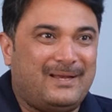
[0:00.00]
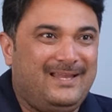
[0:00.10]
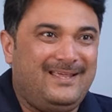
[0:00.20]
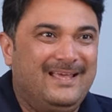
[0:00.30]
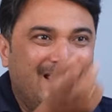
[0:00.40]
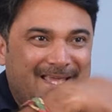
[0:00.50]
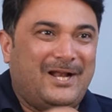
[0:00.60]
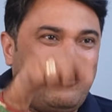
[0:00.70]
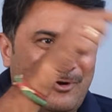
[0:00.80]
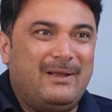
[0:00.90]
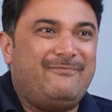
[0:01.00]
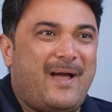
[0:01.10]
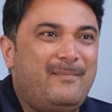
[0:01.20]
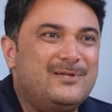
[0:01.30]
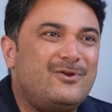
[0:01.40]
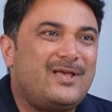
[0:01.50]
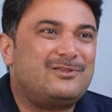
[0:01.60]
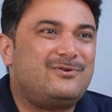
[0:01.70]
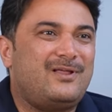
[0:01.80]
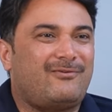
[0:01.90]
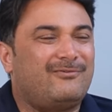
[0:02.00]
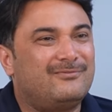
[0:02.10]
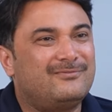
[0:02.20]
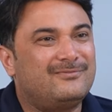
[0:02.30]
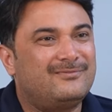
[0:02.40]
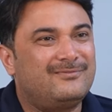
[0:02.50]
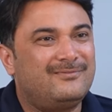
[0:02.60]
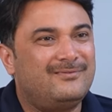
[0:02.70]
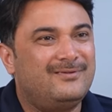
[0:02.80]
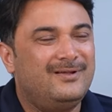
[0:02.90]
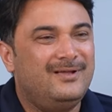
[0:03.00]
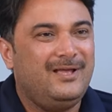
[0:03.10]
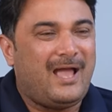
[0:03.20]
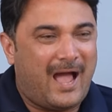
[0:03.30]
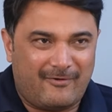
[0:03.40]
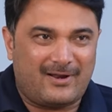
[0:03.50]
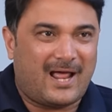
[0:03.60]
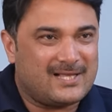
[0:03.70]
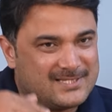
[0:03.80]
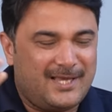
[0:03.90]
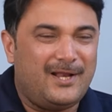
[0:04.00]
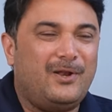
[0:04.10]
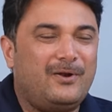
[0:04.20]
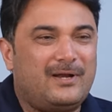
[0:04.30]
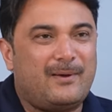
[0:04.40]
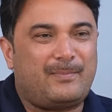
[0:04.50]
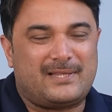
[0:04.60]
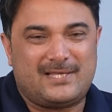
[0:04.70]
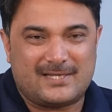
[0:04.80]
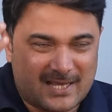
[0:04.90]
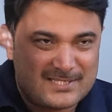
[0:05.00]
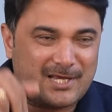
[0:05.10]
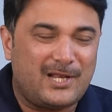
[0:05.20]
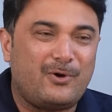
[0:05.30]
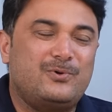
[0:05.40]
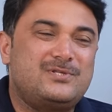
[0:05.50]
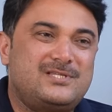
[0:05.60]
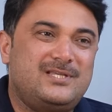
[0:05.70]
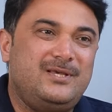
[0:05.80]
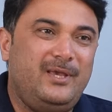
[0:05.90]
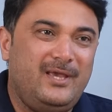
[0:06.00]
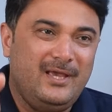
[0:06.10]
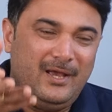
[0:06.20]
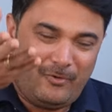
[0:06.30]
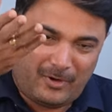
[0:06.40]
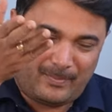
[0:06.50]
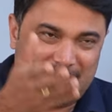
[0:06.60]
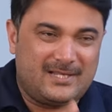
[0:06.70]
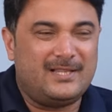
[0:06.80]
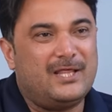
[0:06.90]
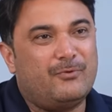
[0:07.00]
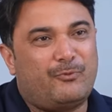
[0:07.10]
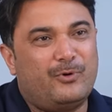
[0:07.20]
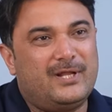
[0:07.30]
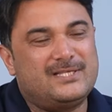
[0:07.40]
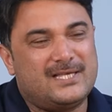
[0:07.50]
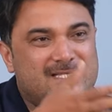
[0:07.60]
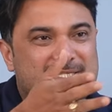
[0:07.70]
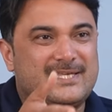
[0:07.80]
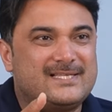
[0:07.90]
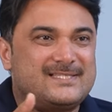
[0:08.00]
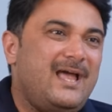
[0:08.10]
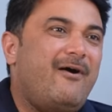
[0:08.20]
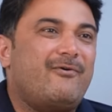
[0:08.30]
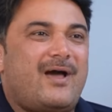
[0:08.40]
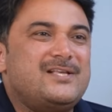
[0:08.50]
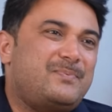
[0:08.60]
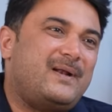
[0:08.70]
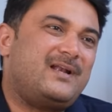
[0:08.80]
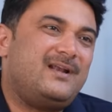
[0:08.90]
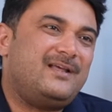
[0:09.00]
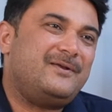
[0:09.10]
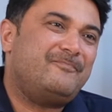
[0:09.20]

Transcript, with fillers: మళ్ళీ ఎక్కడ కూడా మళ్ళీ ఫ్యామిలీస్లోకి వెళ్తున్నారు ఆవిడ రాజకీయాల్లో ప్రత్యక్ష రాజకీయాల్లోకి వచ్చి ఒక ప్రతినిధిగా అయితే పోటీ చేసి చేస్తే ఆవిడ వాయిస్ పెట్టండి